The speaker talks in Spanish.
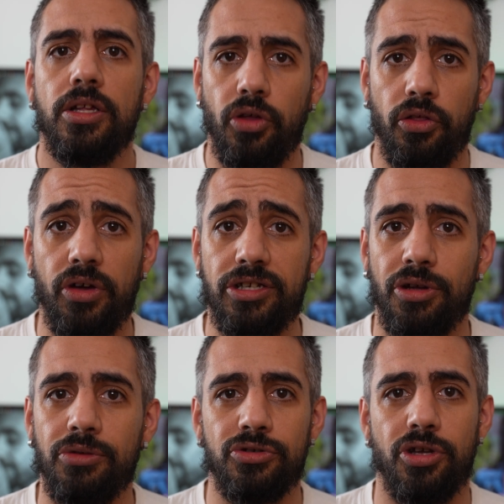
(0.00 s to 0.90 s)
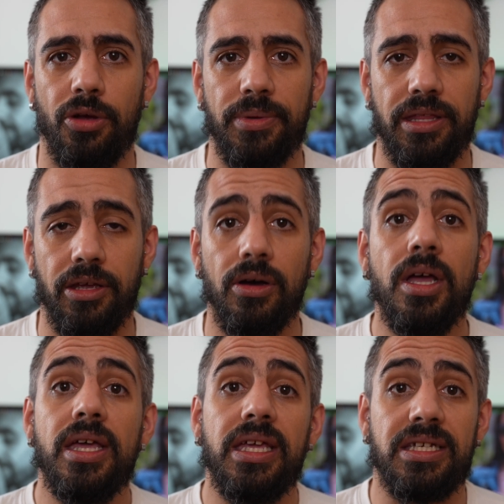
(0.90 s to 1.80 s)
Todo eso en un solo vídeo.
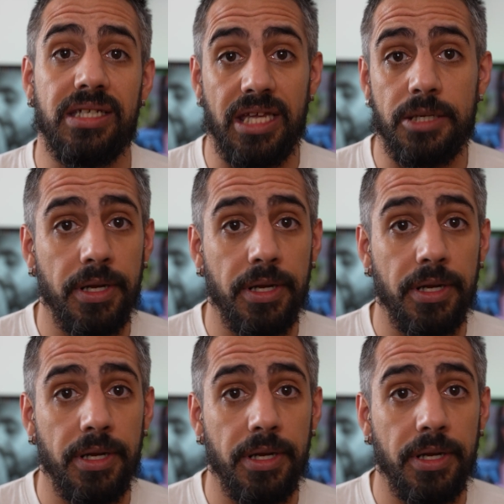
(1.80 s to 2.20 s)
Y si te has